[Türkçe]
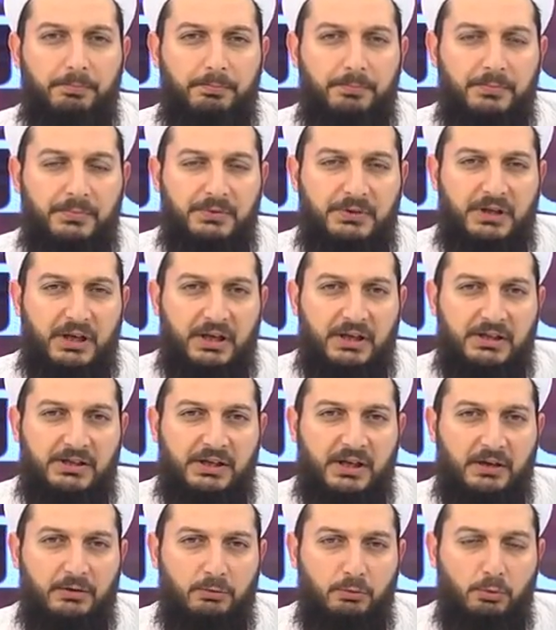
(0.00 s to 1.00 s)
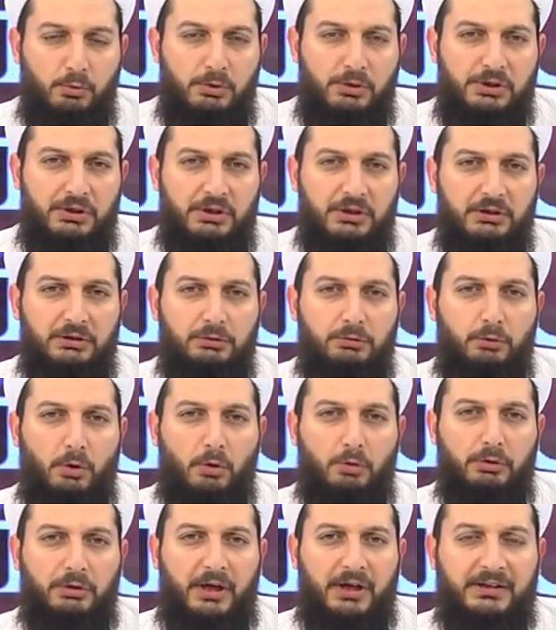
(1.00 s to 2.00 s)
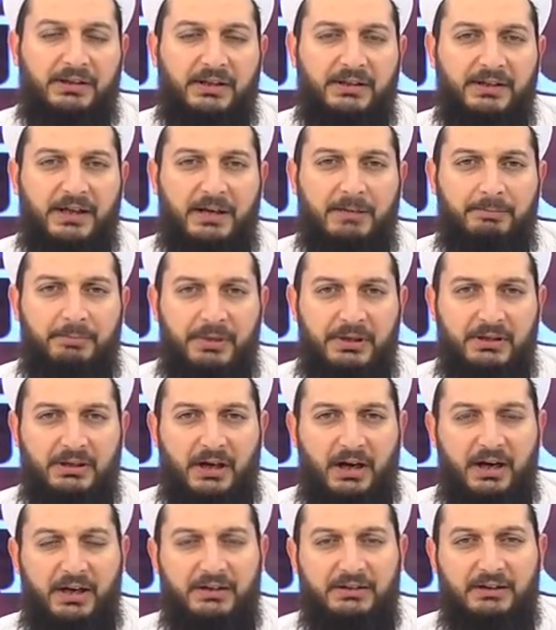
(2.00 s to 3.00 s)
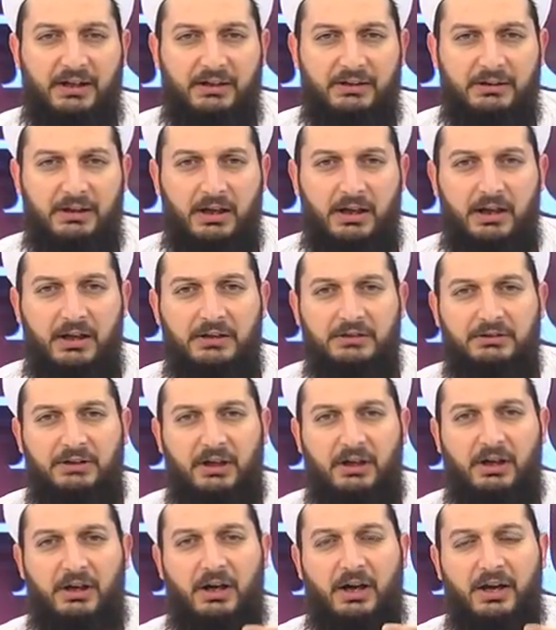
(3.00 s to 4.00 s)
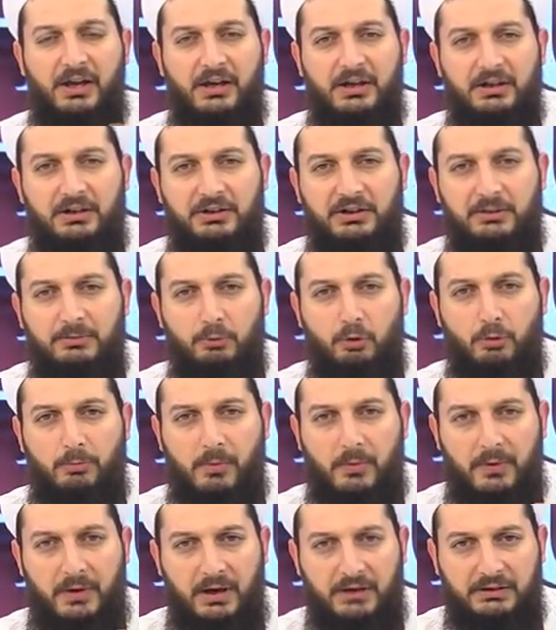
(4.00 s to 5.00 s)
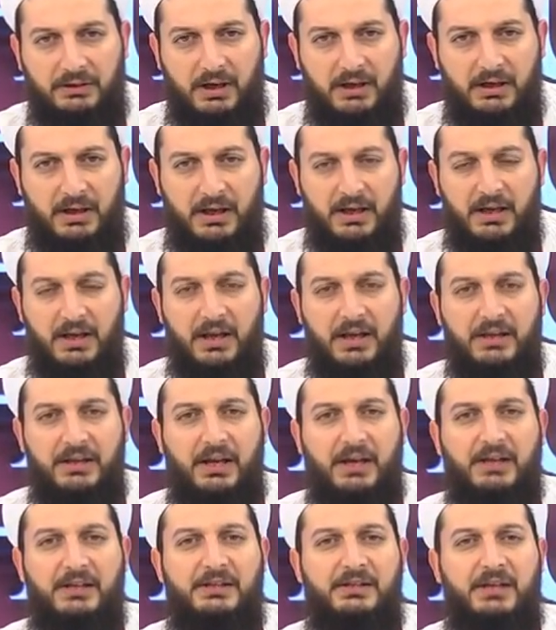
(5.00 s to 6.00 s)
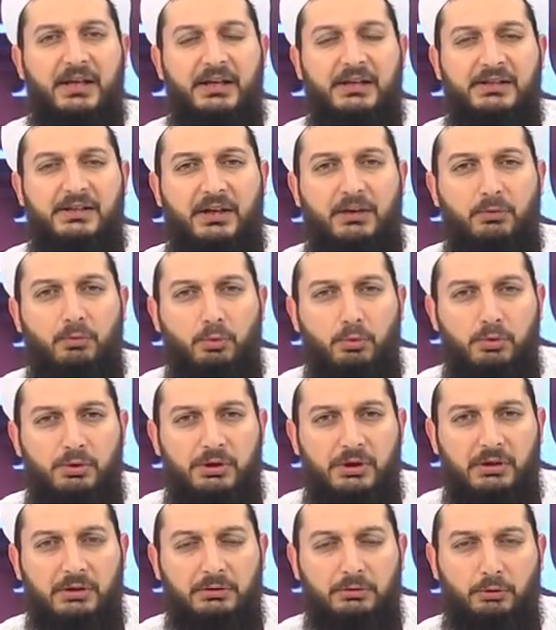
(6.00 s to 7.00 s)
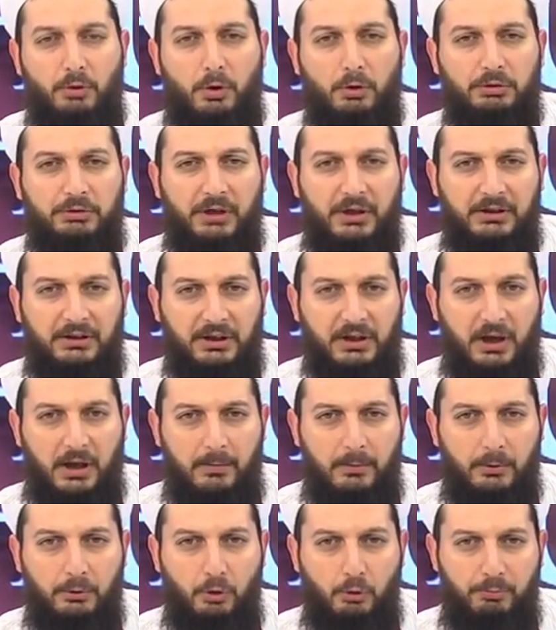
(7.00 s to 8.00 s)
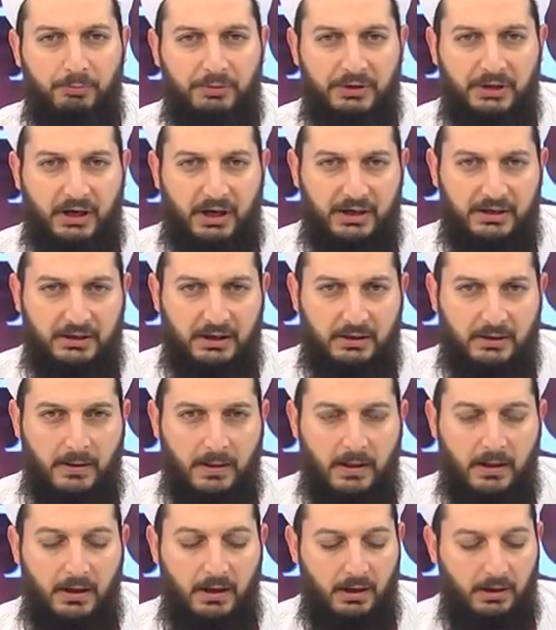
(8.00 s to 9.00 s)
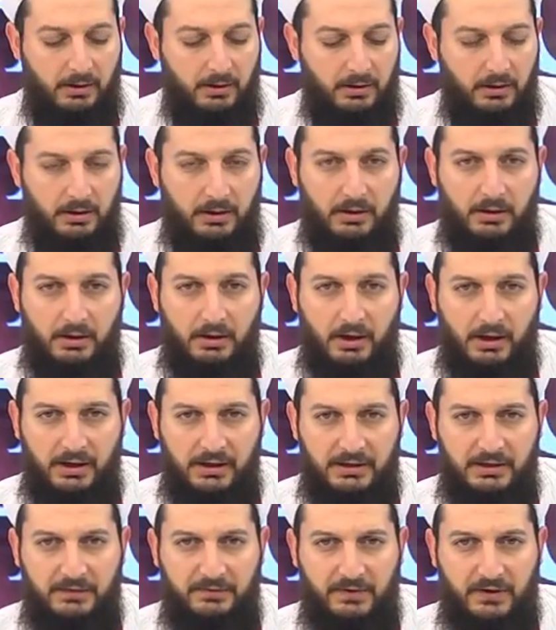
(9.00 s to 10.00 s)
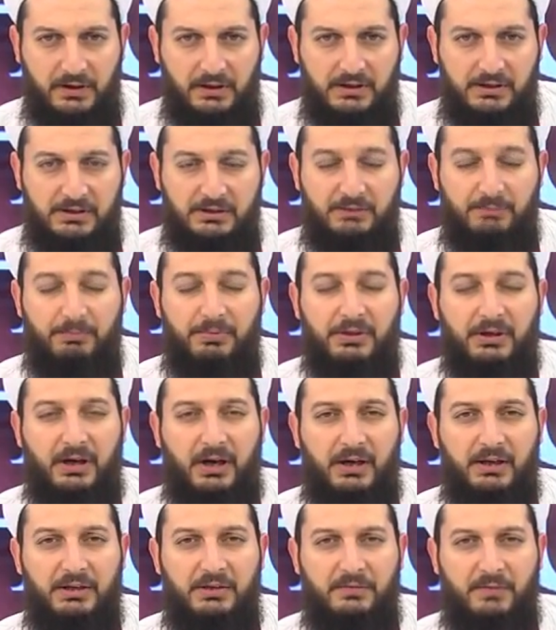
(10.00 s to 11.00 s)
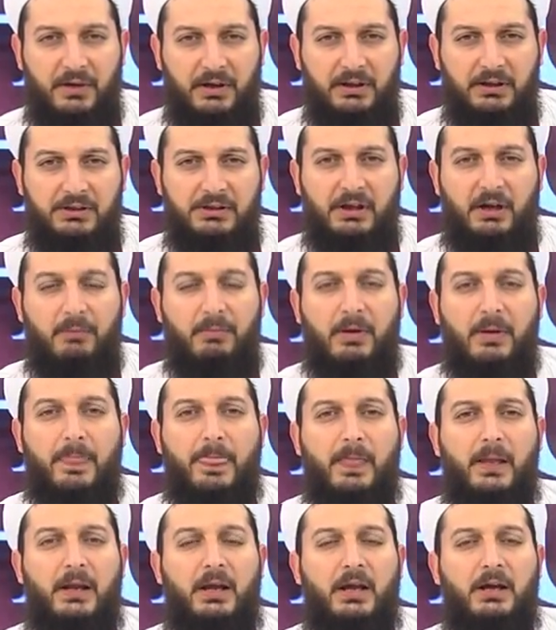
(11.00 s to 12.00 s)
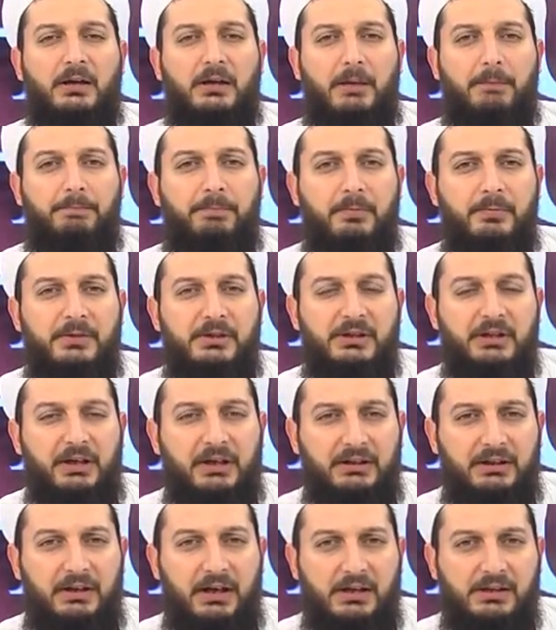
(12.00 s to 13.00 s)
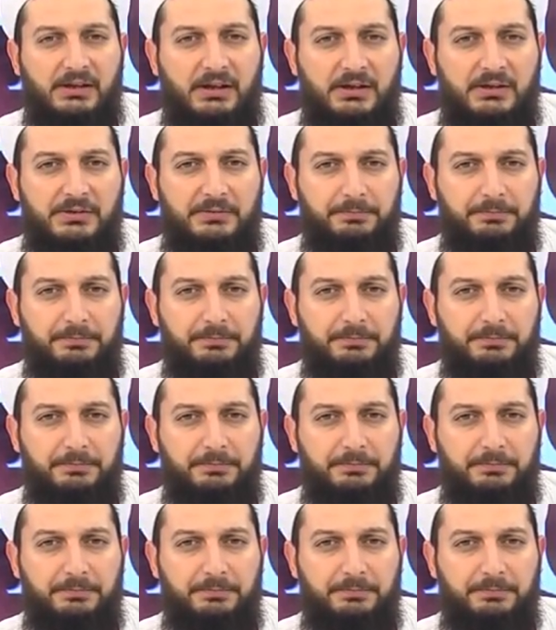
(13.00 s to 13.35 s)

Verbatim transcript: 83 ee, yıl 4 aydan yani 1000 aydan daha hayırlıdır buyuruyor Mevla Teala. Yani 83 yıl 4 aya tekabül ediyor 1000 aydan. Ee, hayırlı ifadesi, şimdi 1000 ay ifadesi ama Rabbimiz dikkat ederseniz